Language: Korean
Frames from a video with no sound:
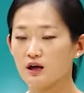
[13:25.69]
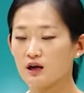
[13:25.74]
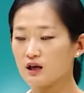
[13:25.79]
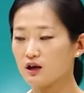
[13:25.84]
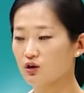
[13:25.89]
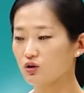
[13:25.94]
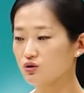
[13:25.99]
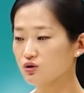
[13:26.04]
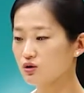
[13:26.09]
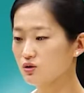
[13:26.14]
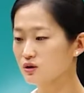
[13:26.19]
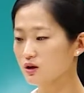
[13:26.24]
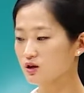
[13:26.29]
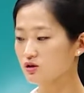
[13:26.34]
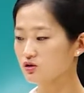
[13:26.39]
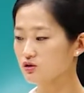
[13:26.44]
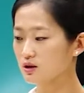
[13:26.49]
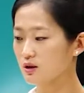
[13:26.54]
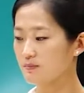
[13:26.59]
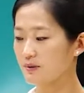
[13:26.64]
이건
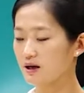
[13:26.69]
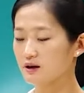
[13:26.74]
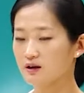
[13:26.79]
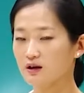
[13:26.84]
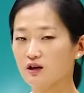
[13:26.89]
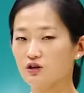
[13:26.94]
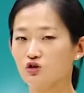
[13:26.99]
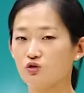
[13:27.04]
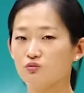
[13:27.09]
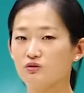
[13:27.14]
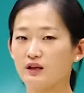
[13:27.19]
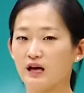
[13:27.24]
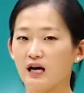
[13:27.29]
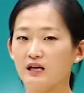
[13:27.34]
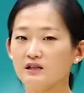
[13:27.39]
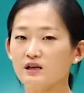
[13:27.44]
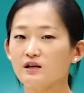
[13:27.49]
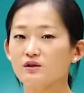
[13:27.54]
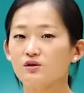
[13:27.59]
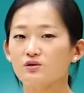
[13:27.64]
청계천의 바닥이 너무
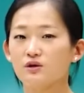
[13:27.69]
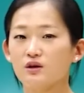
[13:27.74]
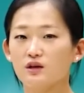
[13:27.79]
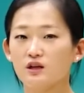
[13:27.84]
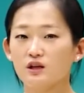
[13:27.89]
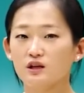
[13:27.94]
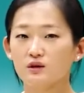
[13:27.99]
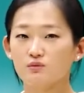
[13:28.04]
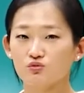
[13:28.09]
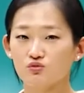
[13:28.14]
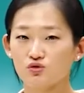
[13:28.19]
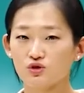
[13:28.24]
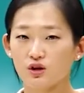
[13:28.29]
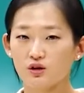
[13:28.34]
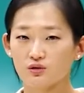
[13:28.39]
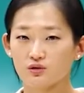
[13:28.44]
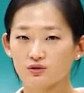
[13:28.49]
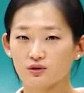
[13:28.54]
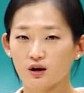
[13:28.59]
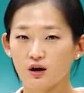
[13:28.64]
낮아서 생기는
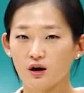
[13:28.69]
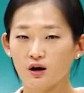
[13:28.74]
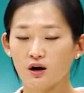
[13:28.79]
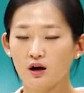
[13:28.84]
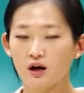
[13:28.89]
문제였어요.